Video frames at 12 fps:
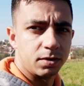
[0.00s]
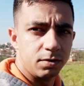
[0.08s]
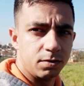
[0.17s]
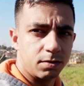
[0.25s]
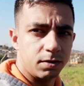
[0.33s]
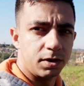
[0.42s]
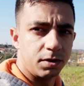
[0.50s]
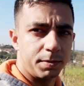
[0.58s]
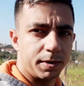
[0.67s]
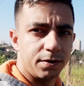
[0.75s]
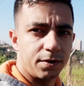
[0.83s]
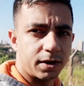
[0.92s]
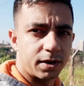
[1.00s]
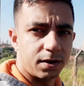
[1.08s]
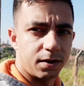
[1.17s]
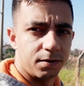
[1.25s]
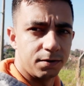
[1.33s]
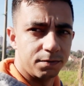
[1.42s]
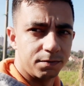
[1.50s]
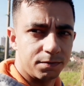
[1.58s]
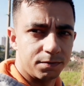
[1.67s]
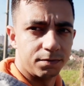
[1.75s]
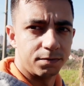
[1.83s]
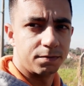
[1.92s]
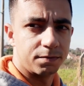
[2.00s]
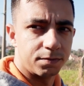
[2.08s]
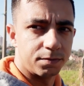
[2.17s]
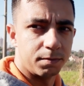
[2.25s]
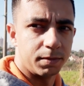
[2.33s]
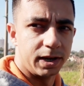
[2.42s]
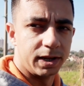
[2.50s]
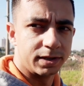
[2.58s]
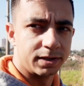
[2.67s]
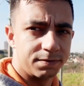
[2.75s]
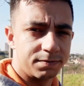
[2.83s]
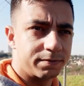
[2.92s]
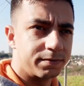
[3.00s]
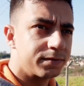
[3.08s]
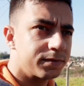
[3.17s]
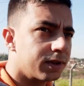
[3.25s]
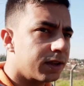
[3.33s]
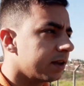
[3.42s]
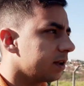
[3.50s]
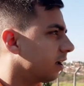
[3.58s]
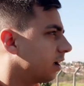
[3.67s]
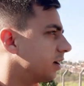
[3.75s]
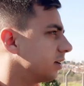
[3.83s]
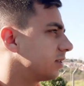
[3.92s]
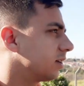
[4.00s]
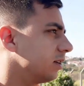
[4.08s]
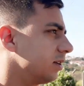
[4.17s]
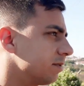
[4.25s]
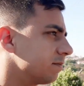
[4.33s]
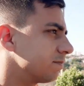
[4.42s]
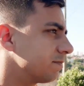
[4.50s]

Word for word: E o coleiro Bradock lá, ó. Beleza? É isso aí.